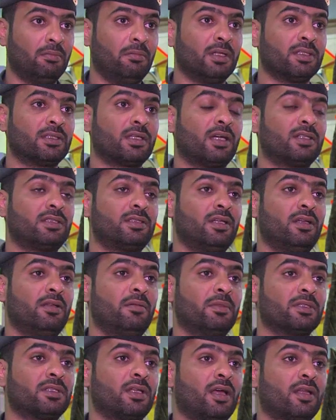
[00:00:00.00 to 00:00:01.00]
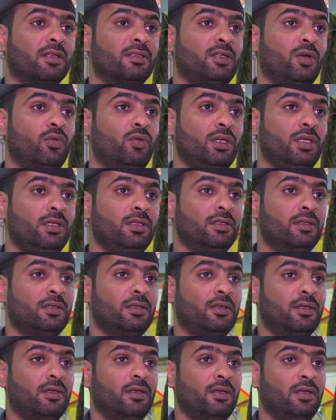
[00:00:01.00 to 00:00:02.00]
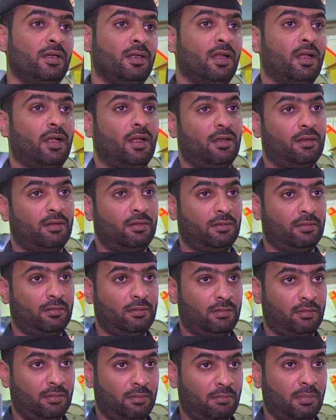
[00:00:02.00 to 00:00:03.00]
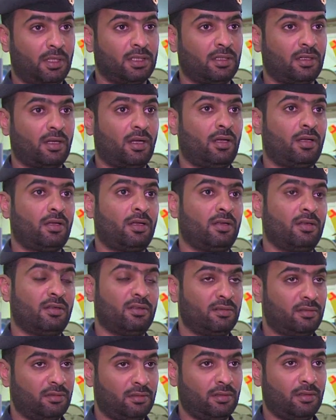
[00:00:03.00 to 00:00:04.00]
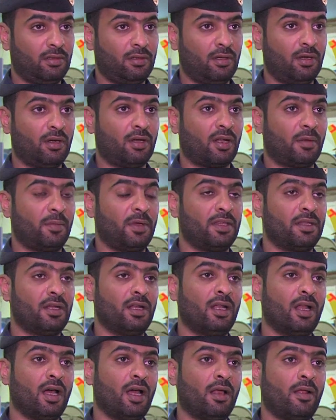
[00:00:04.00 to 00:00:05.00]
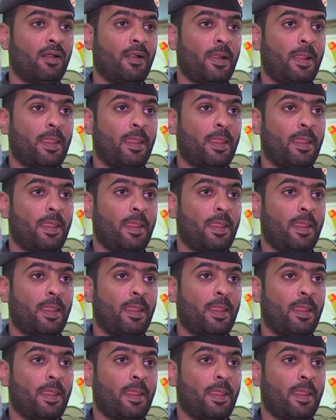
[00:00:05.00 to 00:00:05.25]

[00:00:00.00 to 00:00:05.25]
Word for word: منطقة المطار الدولي إلى منطقة أخرى بإذن الله